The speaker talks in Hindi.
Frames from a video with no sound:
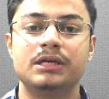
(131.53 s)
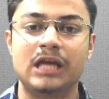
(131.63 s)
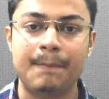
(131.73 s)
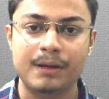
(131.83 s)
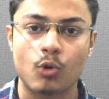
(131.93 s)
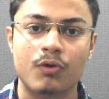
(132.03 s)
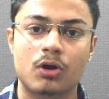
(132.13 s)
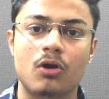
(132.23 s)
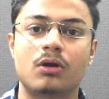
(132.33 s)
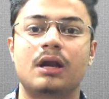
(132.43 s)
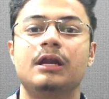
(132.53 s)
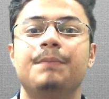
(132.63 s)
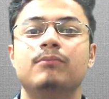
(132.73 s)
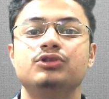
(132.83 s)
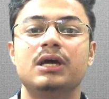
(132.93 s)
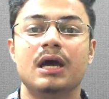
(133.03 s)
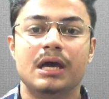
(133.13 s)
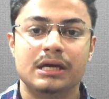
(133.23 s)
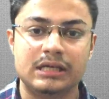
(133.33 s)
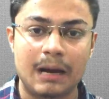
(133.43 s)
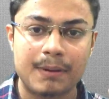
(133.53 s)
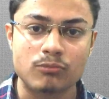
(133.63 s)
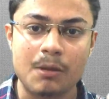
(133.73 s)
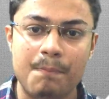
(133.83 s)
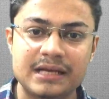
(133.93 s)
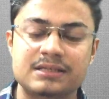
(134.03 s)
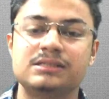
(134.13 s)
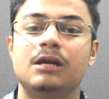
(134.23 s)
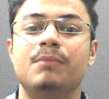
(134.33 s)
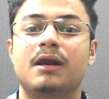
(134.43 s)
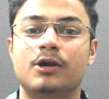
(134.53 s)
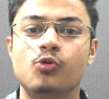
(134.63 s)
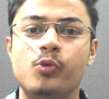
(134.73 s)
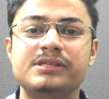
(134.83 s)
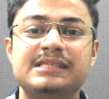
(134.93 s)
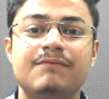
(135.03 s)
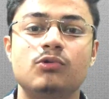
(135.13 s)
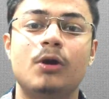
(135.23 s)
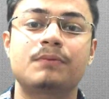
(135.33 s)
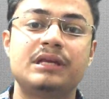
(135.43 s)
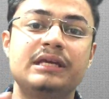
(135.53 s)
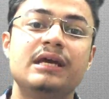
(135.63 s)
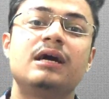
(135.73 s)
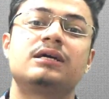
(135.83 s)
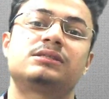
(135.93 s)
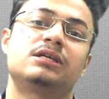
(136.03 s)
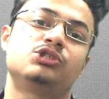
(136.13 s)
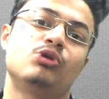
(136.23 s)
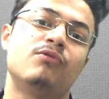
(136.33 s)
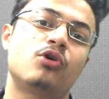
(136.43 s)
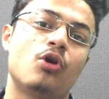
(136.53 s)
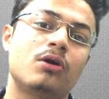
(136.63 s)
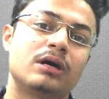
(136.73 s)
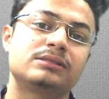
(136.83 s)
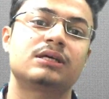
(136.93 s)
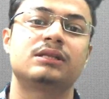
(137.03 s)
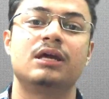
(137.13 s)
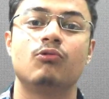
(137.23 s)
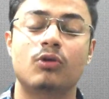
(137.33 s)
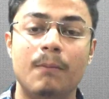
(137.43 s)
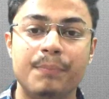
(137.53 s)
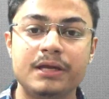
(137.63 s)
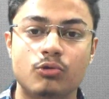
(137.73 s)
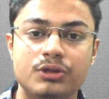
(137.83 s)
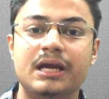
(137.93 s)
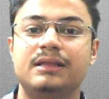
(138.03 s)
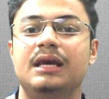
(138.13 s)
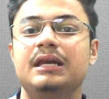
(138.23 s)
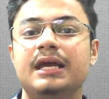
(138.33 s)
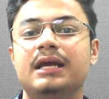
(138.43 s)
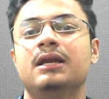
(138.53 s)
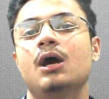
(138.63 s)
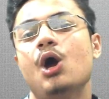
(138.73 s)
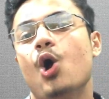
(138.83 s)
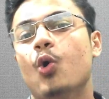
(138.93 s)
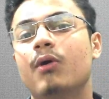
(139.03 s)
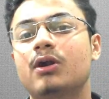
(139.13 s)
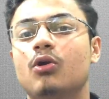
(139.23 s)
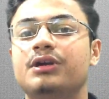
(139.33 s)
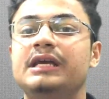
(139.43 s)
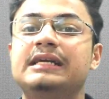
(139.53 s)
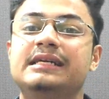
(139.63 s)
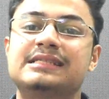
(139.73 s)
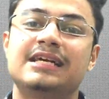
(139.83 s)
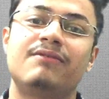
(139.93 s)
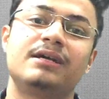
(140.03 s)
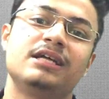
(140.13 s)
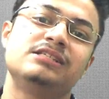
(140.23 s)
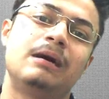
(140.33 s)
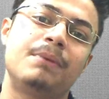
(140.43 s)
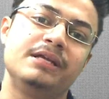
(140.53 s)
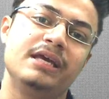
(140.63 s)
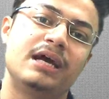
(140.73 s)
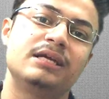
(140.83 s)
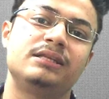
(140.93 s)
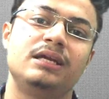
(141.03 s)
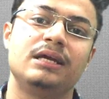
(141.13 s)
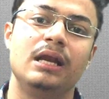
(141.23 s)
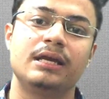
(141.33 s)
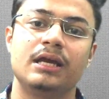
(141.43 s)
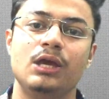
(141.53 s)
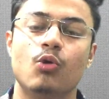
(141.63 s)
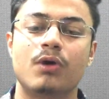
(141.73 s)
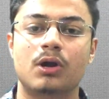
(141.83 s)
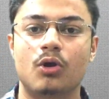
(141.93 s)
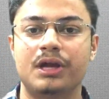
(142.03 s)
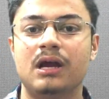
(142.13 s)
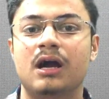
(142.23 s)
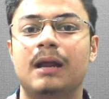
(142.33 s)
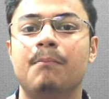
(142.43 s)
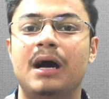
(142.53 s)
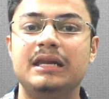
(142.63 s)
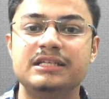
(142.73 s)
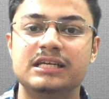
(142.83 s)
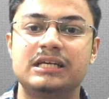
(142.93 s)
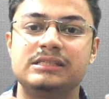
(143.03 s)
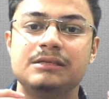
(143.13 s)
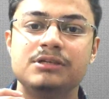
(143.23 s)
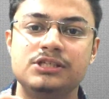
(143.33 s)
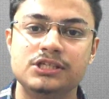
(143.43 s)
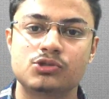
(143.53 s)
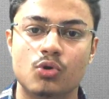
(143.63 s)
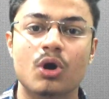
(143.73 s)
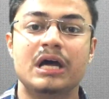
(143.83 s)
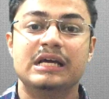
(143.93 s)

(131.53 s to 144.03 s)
यहां पर ओवरक्लॉक करने पे मुझे यहां पर मुझे बेस्ट रिजल्ट मिल रहा है 2.7 को आप 3 गीगा तक जो है वो क्लॉक कर सकते हैं कंपनी खुद कहती है लेकिन ओवरक्लॉकिंग की डिसएडवांटेज यहां पर ये आ जाती है निकल की कि ओवरक्लॉकिंग अगर आप मान लीजिए किसी भी चीज को